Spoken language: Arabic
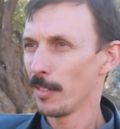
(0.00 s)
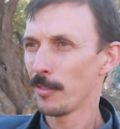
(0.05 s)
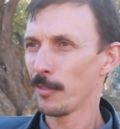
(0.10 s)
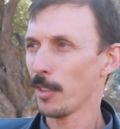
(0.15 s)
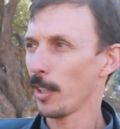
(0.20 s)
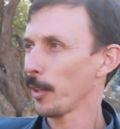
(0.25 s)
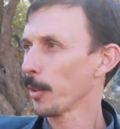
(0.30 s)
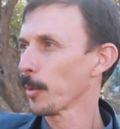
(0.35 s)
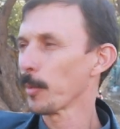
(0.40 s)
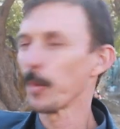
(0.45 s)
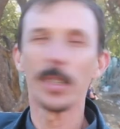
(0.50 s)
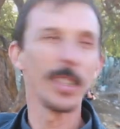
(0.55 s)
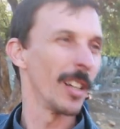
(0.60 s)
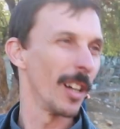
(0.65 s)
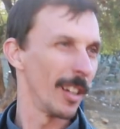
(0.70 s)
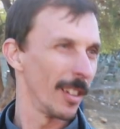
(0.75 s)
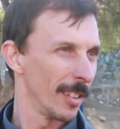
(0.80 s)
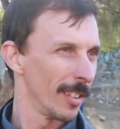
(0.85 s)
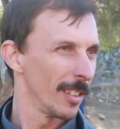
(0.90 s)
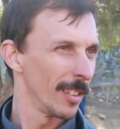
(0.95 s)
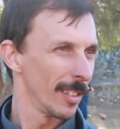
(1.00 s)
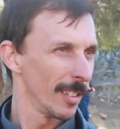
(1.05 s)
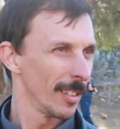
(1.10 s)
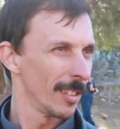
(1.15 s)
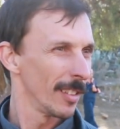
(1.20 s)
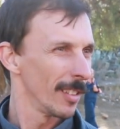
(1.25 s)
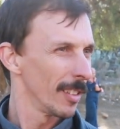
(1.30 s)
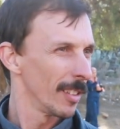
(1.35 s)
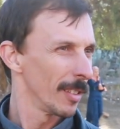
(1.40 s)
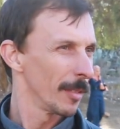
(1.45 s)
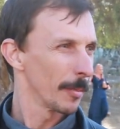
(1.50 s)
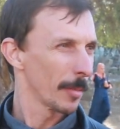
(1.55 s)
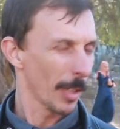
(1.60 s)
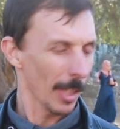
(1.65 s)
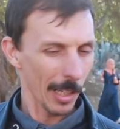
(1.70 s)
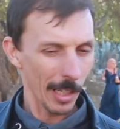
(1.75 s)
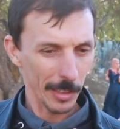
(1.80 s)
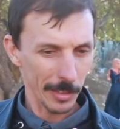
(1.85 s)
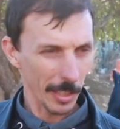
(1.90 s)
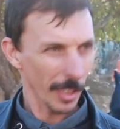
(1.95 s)
في العروبيه
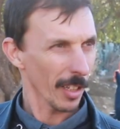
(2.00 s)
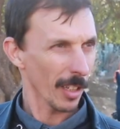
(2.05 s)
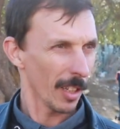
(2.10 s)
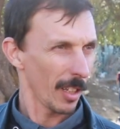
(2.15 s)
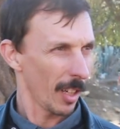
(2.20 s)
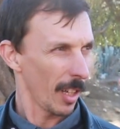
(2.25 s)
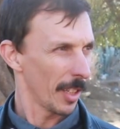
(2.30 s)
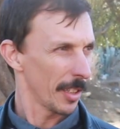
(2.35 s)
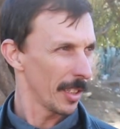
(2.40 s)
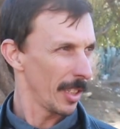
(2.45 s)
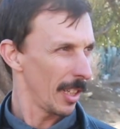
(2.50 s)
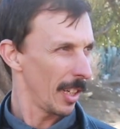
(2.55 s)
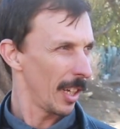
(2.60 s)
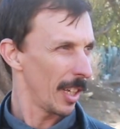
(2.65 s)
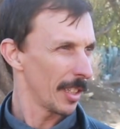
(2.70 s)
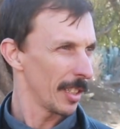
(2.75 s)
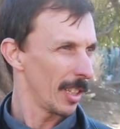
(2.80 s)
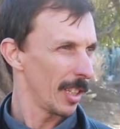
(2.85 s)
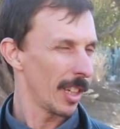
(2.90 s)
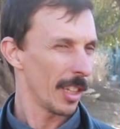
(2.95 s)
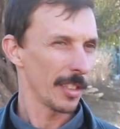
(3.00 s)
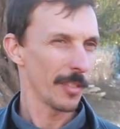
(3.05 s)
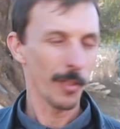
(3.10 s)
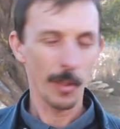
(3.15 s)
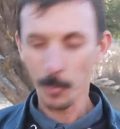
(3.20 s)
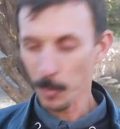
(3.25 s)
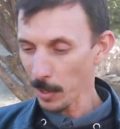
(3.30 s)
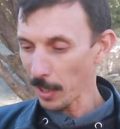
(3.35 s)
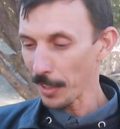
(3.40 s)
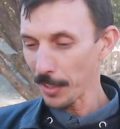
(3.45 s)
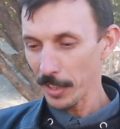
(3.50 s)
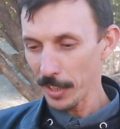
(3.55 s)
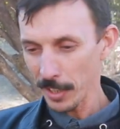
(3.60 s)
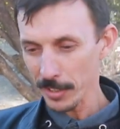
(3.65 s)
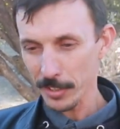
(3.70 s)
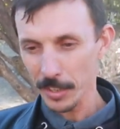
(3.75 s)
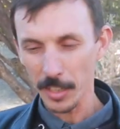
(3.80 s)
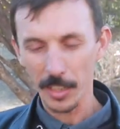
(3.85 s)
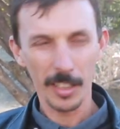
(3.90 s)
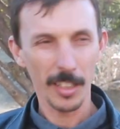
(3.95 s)
كاين لا طريق لا هذه لا هذه لا هذه في البلان هي
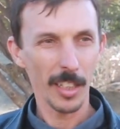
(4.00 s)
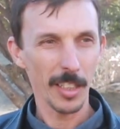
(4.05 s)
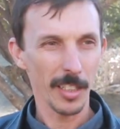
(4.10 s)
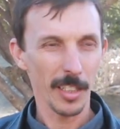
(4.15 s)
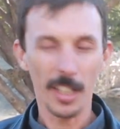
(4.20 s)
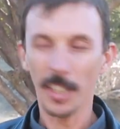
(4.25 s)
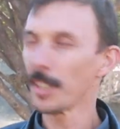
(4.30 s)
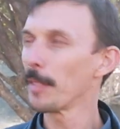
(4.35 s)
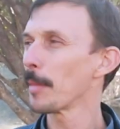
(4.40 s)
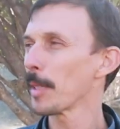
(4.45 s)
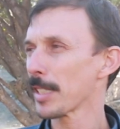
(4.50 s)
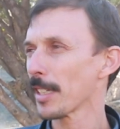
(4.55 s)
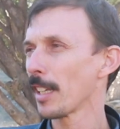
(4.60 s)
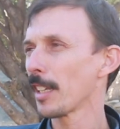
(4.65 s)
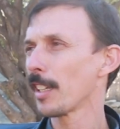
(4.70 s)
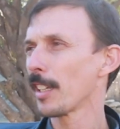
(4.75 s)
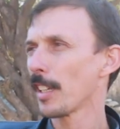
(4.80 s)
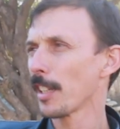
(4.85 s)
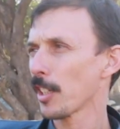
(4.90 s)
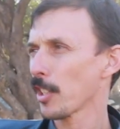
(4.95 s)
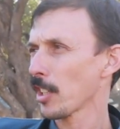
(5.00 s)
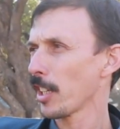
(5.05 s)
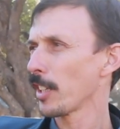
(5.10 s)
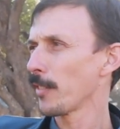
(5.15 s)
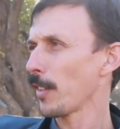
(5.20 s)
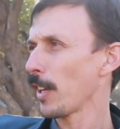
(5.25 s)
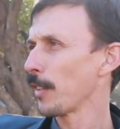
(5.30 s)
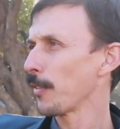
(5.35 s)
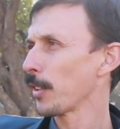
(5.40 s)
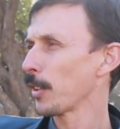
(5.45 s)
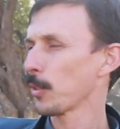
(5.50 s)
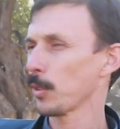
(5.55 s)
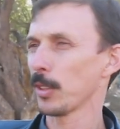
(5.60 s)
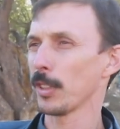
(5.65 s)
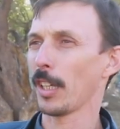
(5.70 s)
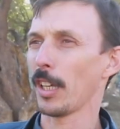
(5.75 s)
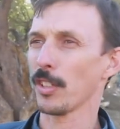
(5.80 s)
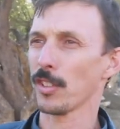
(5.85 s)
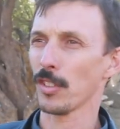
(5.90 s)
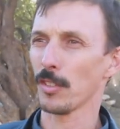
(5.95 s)
الطريق كاينه حنا مثلا انا شاري في
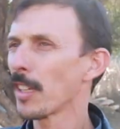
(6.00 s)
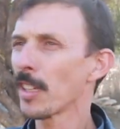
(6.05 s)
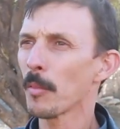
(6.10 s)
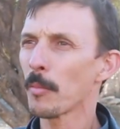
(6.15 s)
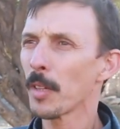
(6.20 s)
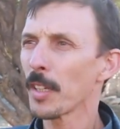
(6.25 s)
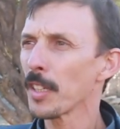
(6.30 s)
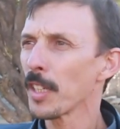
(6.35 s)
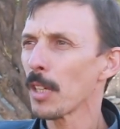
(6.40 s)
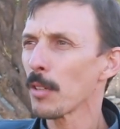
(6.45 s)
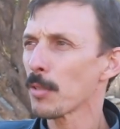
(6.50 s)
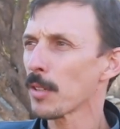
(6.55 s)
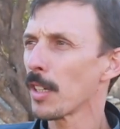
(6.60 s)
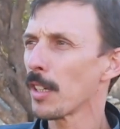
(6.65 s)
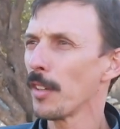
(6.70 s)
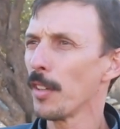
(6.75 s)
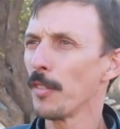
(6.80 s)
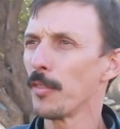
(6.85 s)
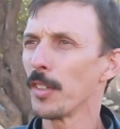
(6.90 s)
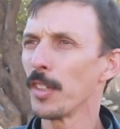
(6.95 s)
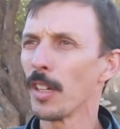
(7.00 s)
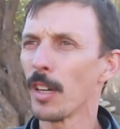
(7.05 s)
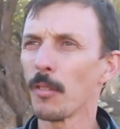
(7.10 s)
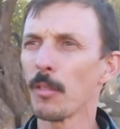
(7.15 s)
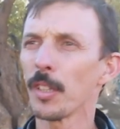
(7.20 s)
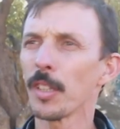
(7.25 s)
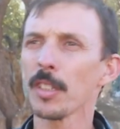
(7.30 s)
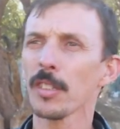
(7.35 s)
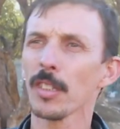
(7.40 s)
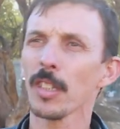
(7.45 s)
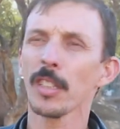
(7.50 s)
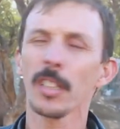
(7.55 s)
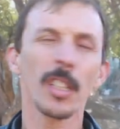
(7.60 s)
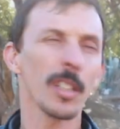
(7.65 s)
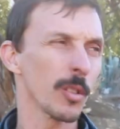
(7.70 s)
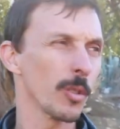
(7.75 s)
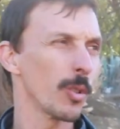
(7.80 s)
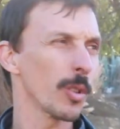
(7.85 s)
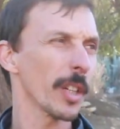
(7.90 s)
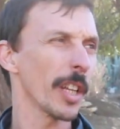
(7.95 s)
2012 انا بانيها وسامح فيها وانا
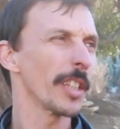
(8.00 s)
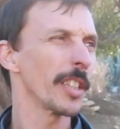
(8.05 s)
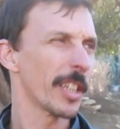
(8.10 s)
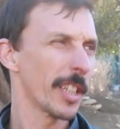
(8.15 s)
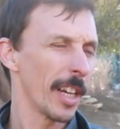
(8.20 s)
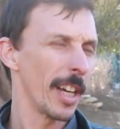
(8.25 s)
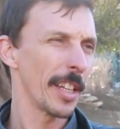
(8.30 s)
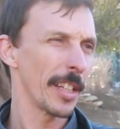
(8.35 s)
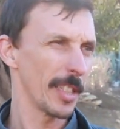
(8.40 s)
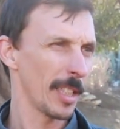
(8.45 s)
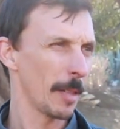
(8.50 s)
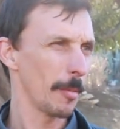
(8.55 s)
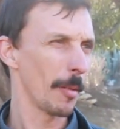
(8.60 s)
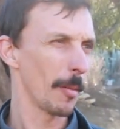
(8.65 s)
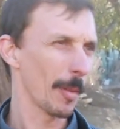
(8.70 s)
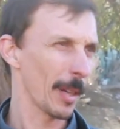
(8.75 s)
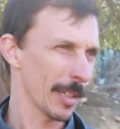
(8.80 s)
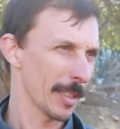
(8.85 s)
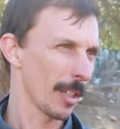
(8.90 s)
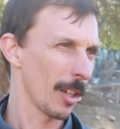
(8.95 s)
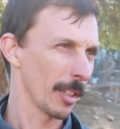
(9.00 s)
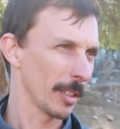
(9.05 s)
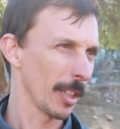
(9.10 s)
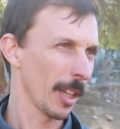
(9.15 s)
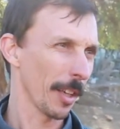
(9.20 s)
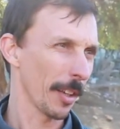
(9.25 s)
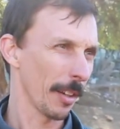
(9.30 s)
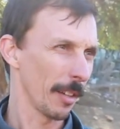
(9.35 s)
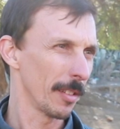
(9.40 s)
تقدر تقول راني كاري دابا بلاصه واحده اخرى